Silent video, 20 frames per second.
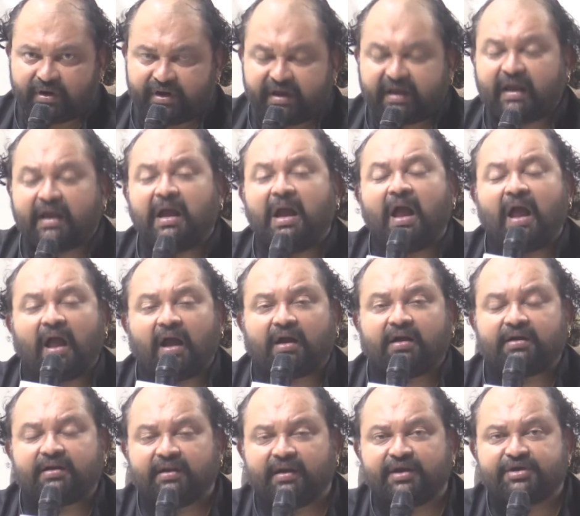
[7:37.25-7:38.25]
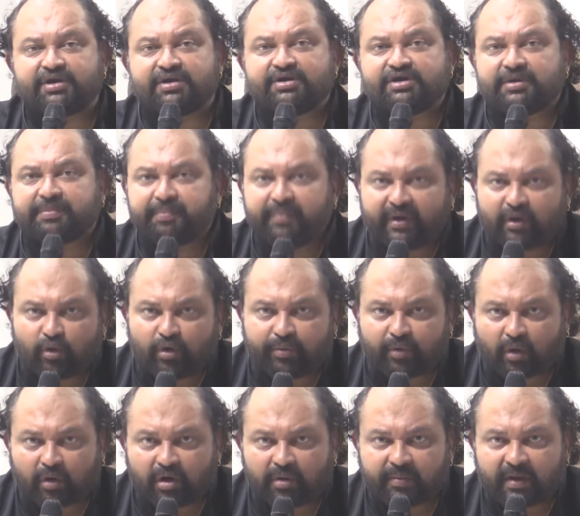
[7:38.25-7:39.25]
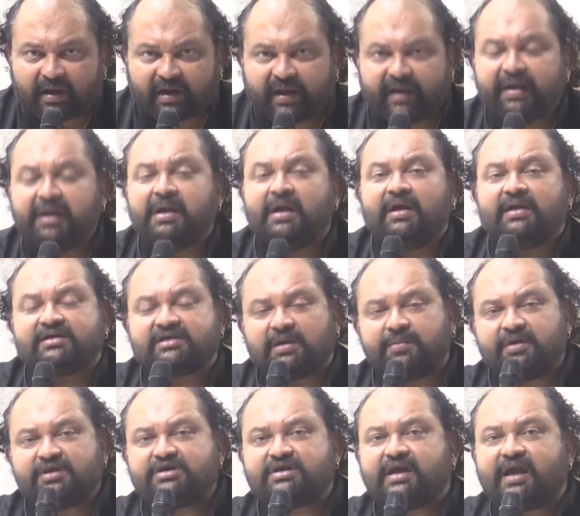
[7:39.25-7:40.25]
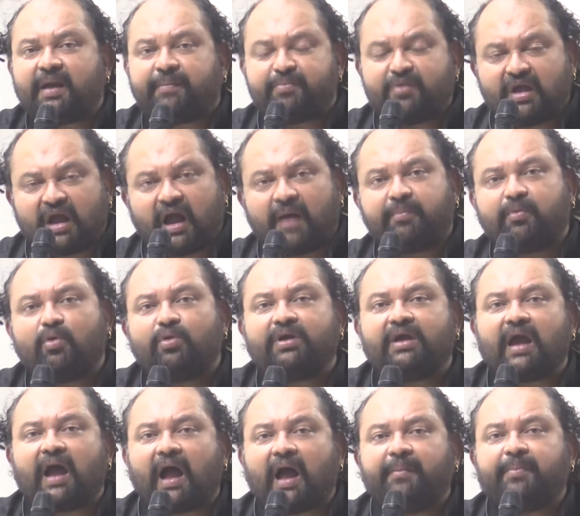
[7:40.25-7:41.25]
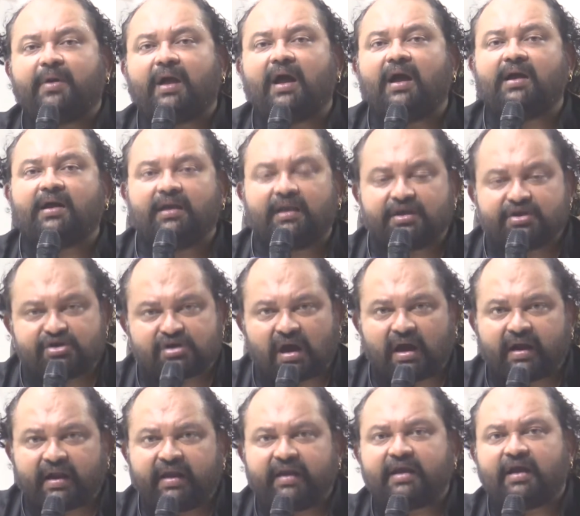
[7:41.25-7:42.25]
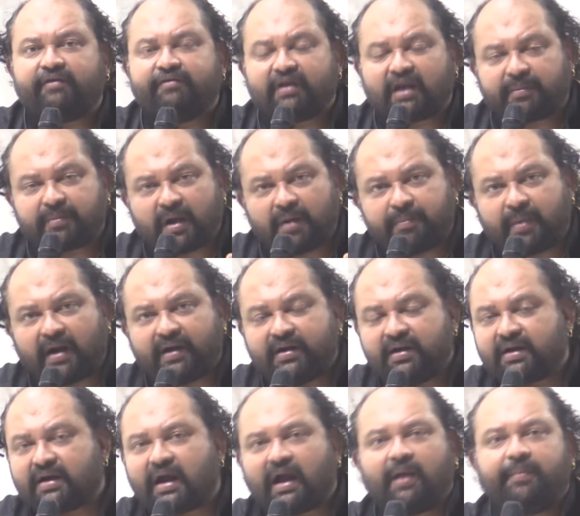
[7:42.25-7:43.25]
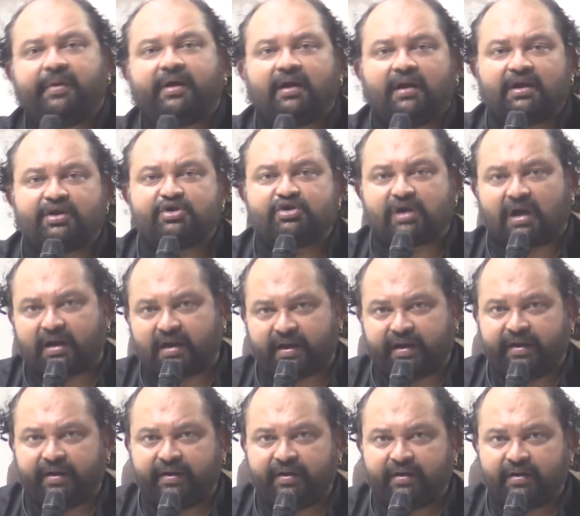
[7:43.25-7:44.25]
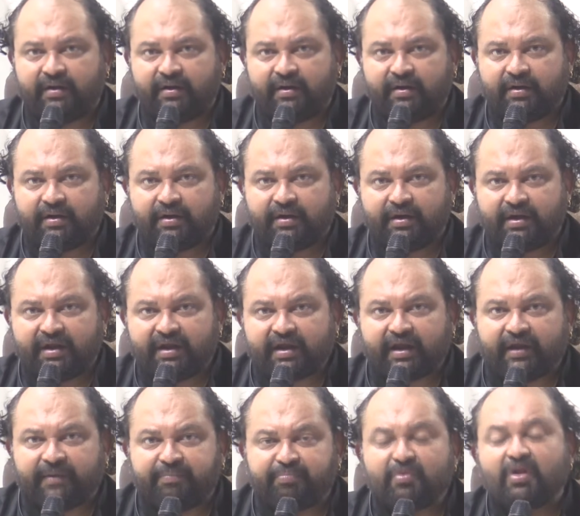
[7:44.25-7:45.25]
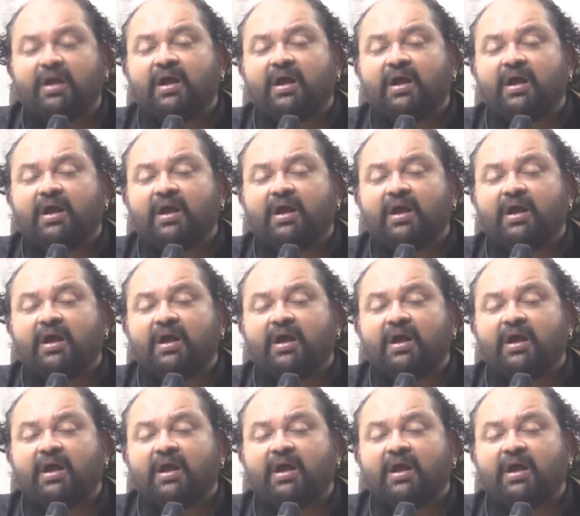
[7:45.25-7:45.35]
ठीक है अगर रिलेशनशिप में कोई प्रॉब्लम आ रहा है समझिए अपने आप को कि आप कहाँ गलत जा रहे हैं या फिर आपका पार्टनर कहाँ पे गलत जा रहा है ठीक है